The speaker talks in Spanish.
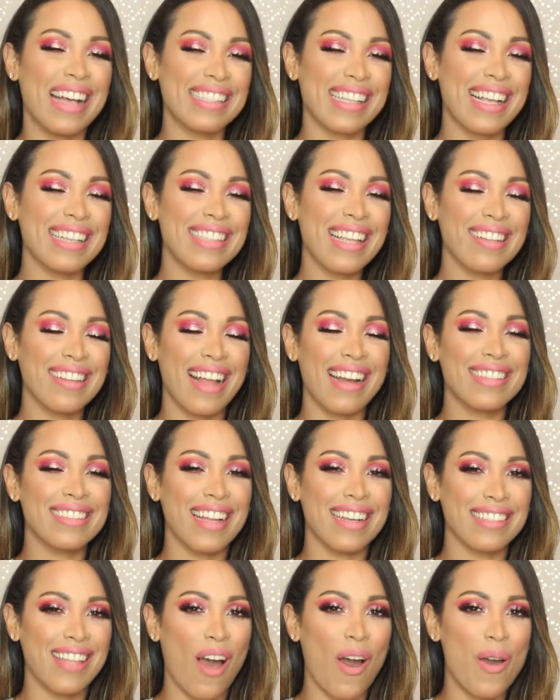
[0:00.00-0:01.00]
Así que si están
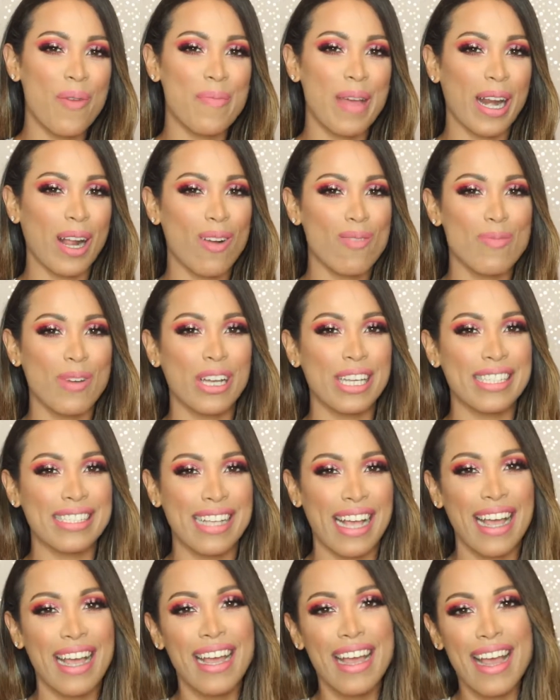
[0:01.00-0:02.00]
interesados en ver cómo
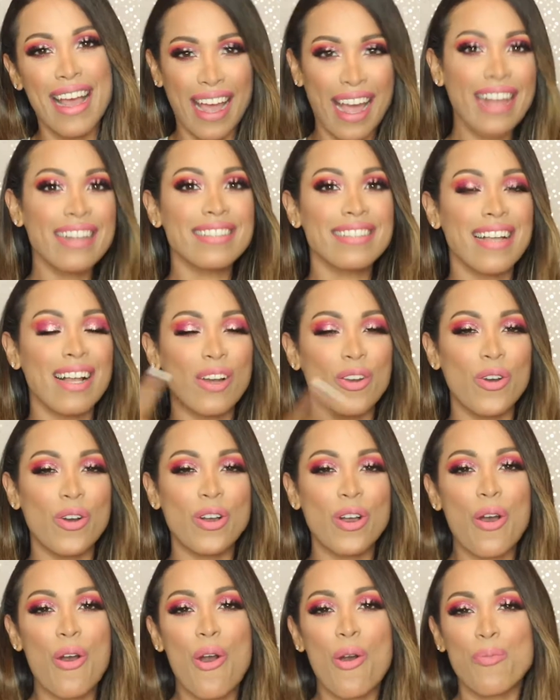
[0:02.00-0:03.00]
hice este
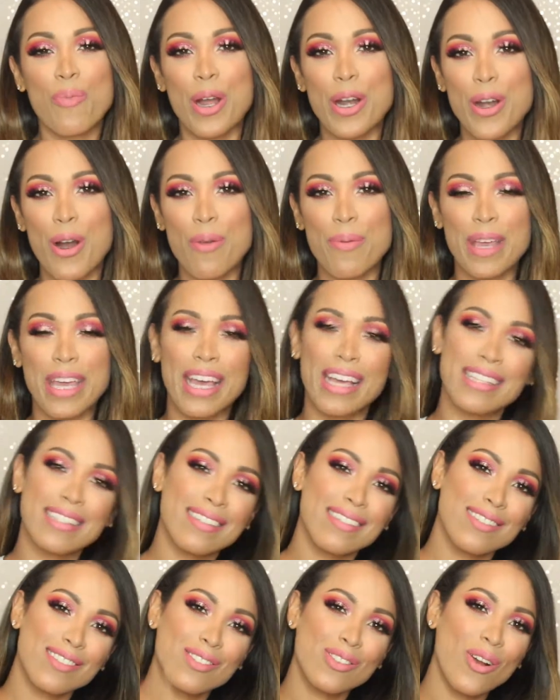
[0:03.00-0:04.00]
look, pues no
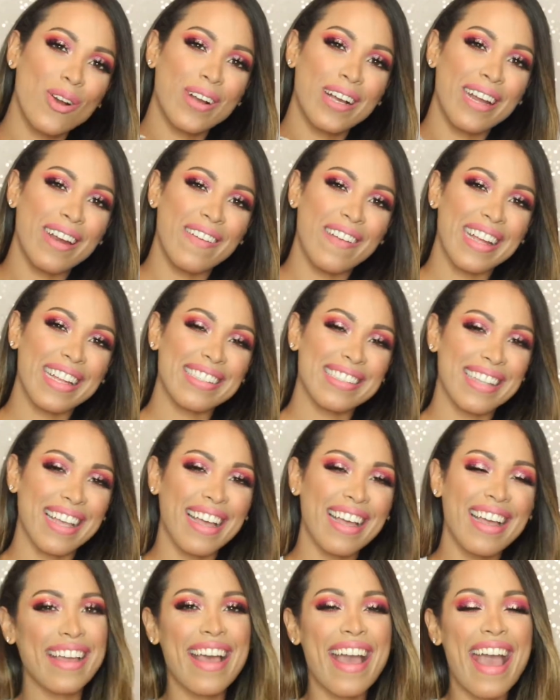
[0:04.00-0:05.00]
olviden
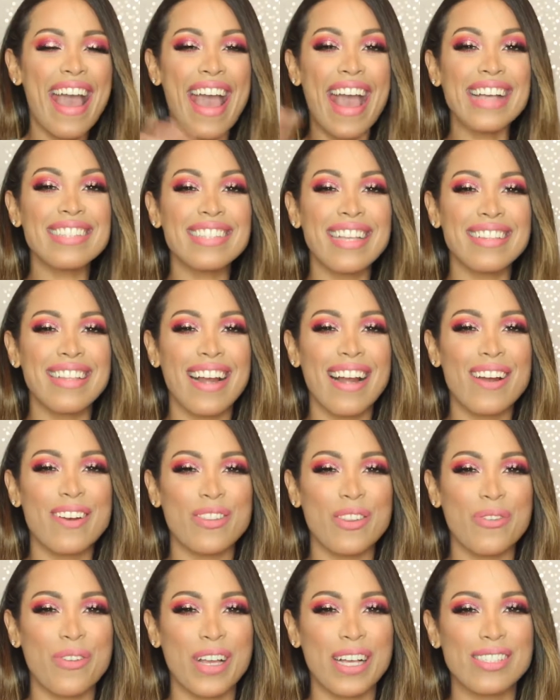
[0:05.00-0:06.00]
suscribirse, encender las
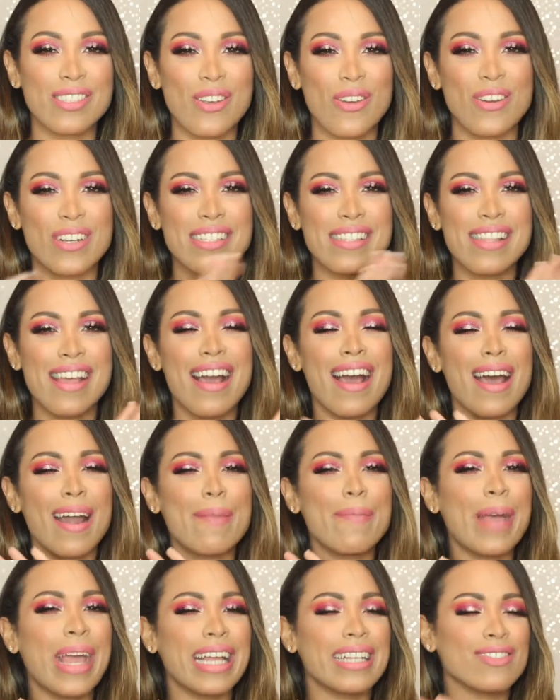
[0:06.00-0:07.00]
notificaciones,
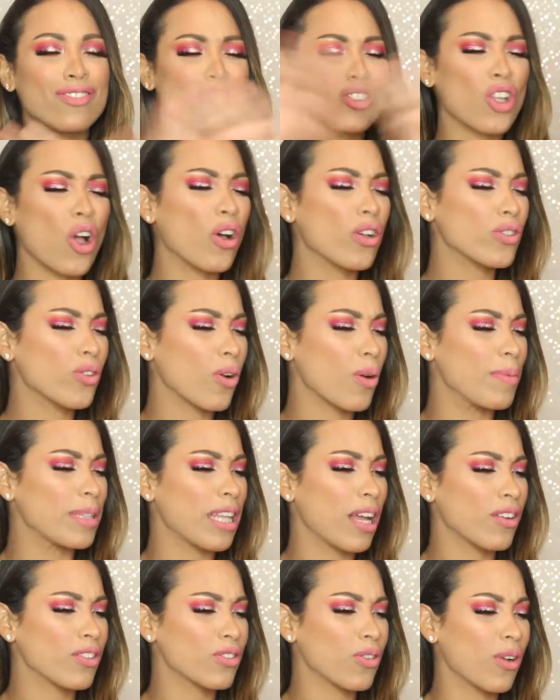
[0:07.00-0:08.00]
dejarme todos sus
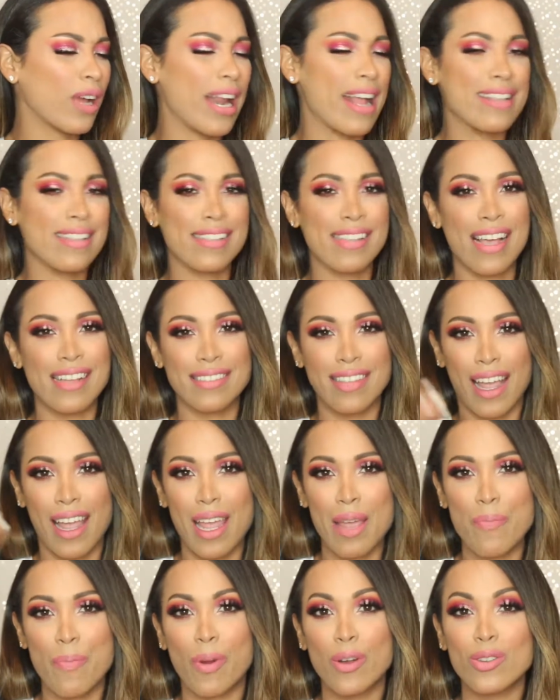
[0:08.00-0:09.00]
comentarios y sugerencias
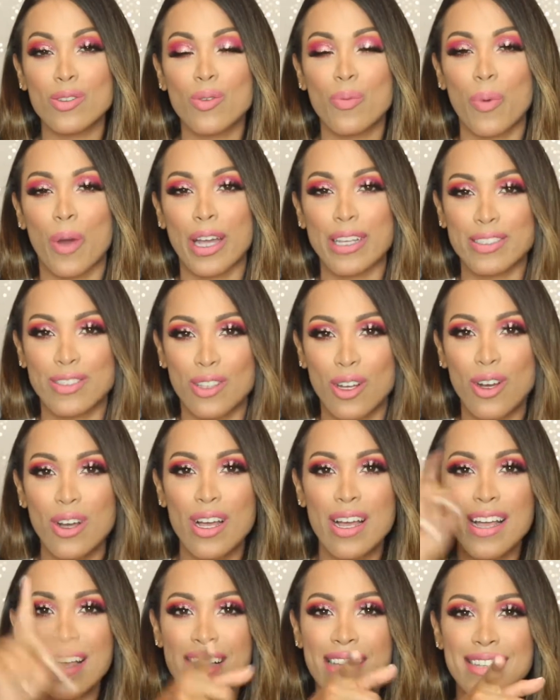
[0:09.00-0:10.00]
y por supuesto
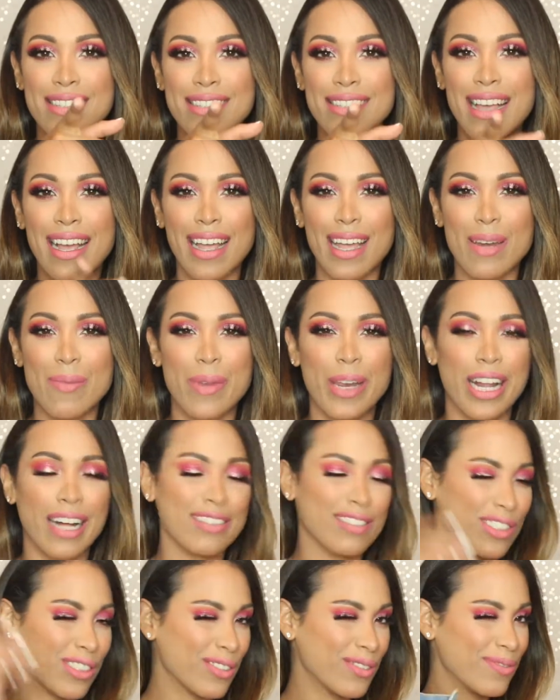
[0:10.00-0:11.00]
seguir
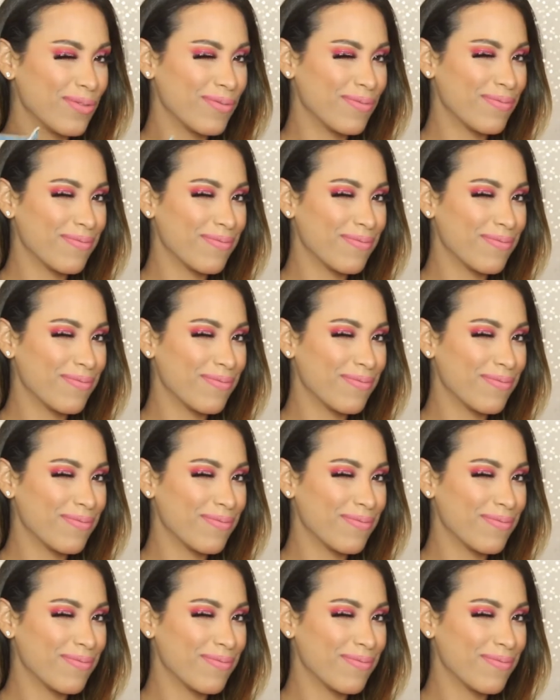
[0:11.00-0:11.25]
mirando.